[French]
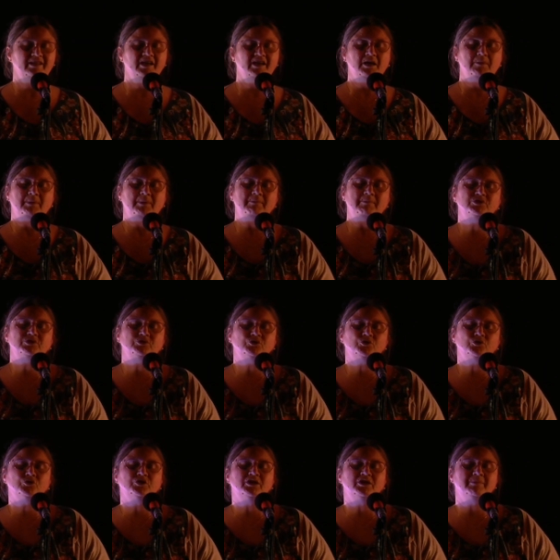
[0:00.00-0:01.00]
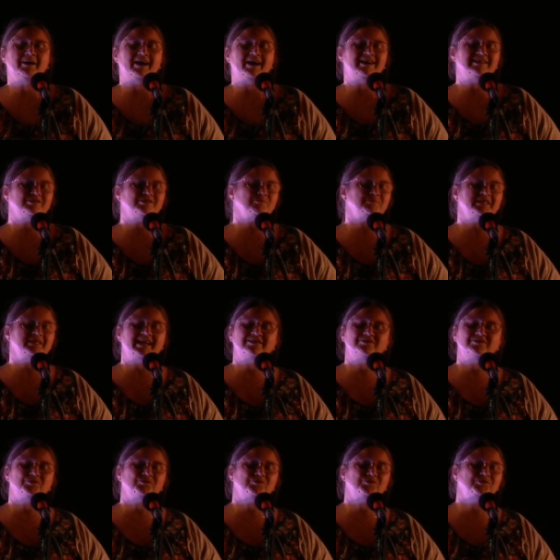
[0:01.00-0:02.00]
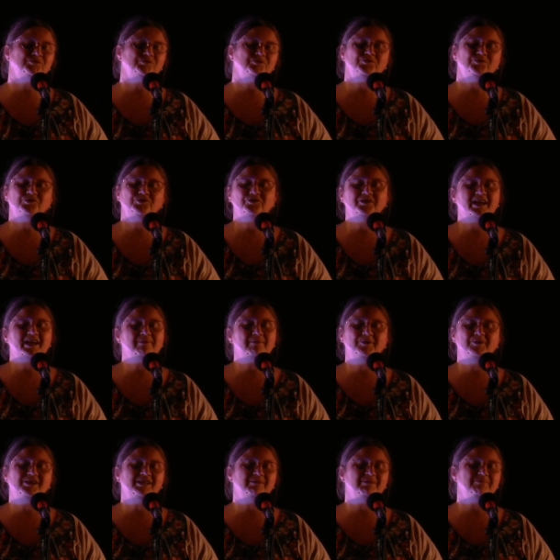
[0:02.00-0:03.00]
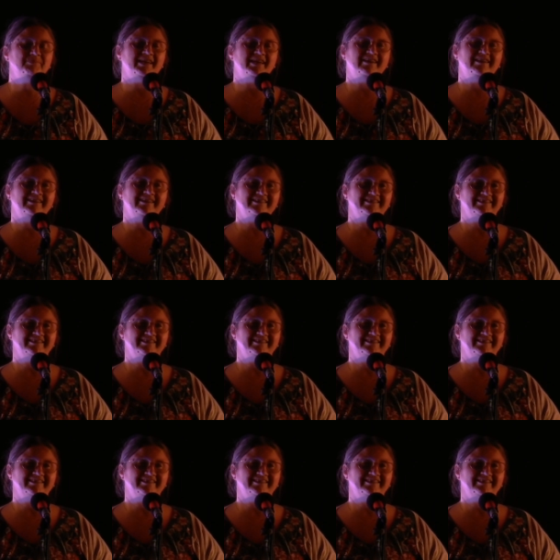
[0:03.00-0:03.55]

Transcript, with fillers: m'as mise au creux des bras, ce petit garçon dodu qu'on a appelé Pierre.